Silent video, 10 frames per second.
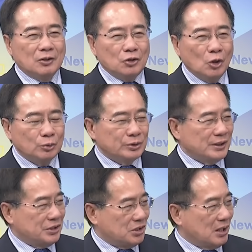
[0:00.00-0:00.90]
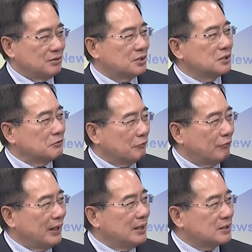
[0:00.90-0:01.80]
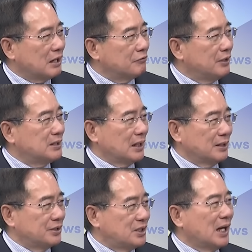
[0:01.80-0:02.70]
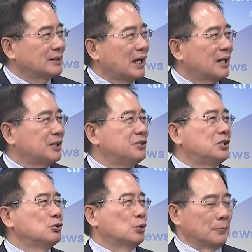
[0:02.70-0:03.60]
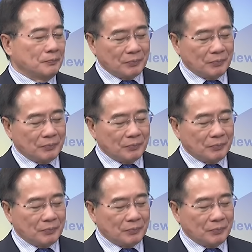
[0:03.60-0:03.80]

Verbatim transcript: 用于前置非常非常的恰当跟精准。